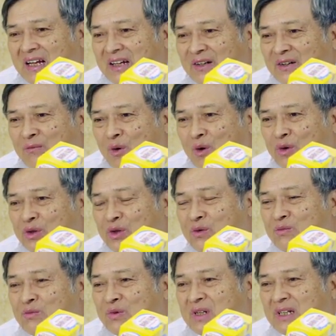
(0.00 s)
nó bổ
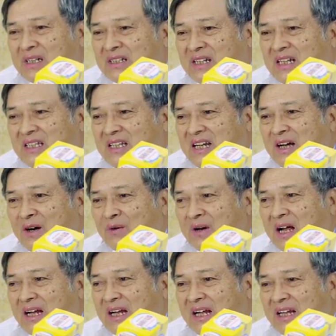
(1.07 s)
sung rất nhiều
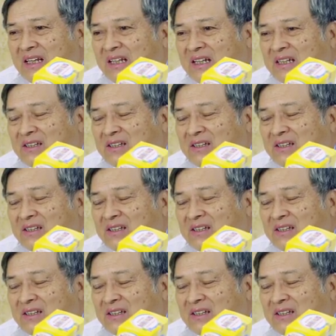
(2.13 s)
các cái